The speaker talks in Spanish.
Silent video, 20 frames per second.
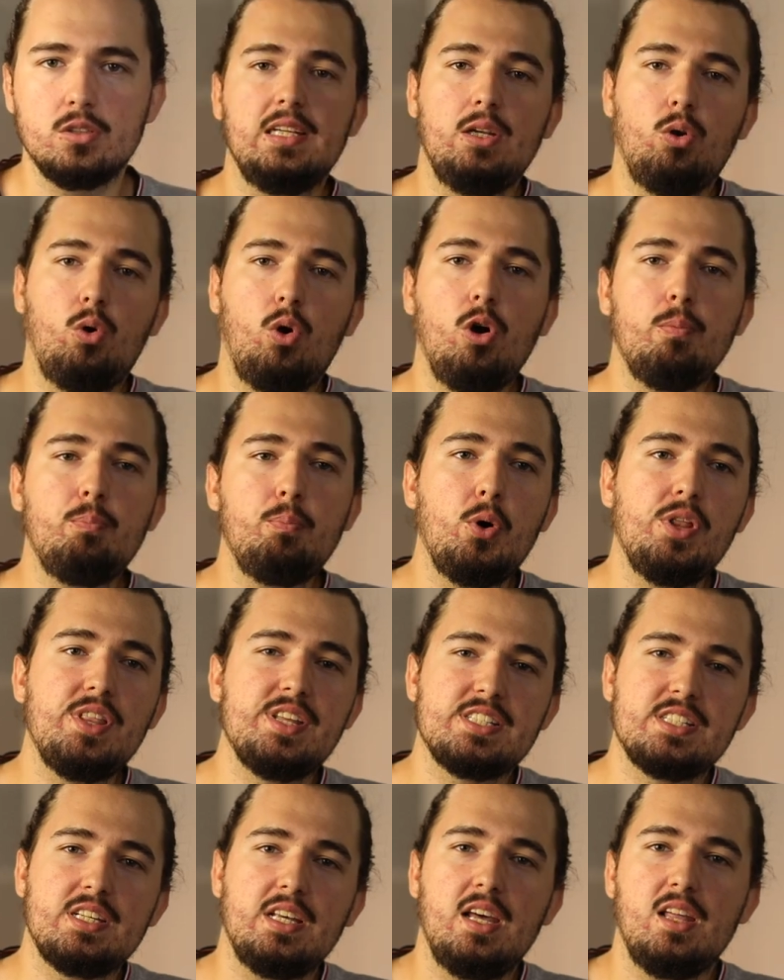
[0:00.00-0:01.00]
y luego
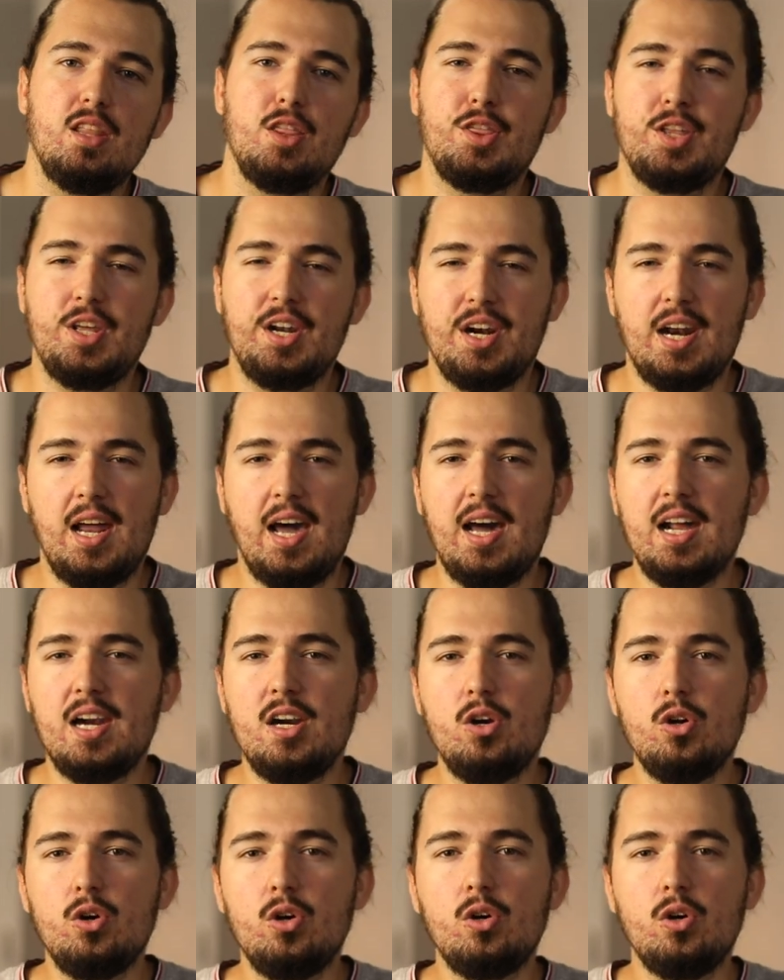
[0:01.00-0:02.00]
puedes
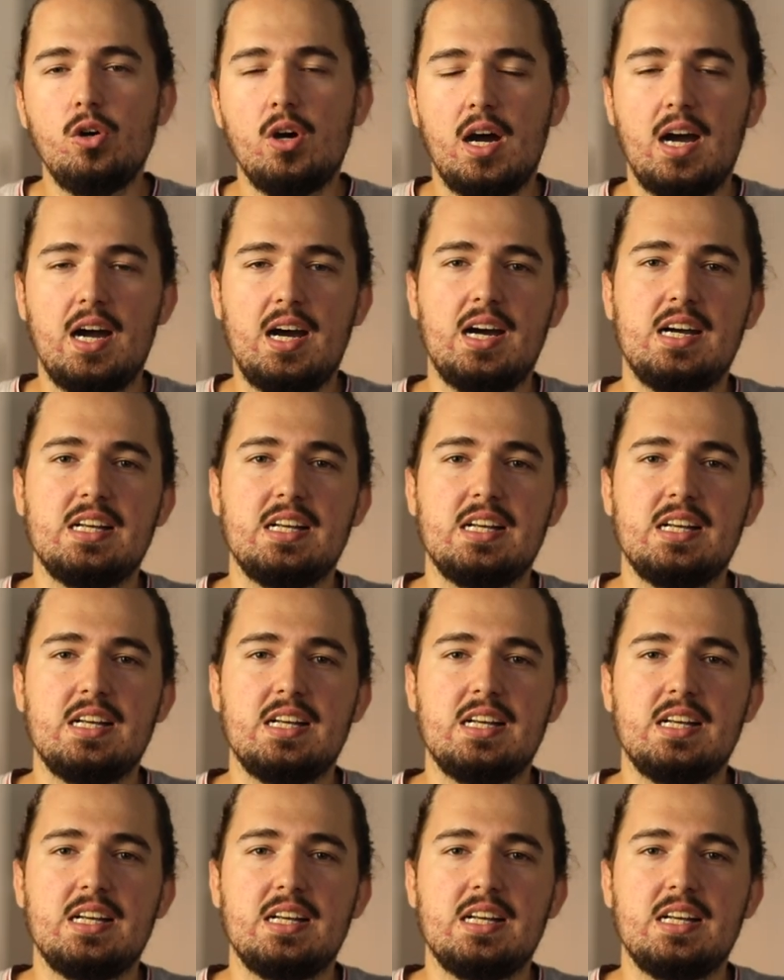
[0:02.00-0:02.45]
cerrarlo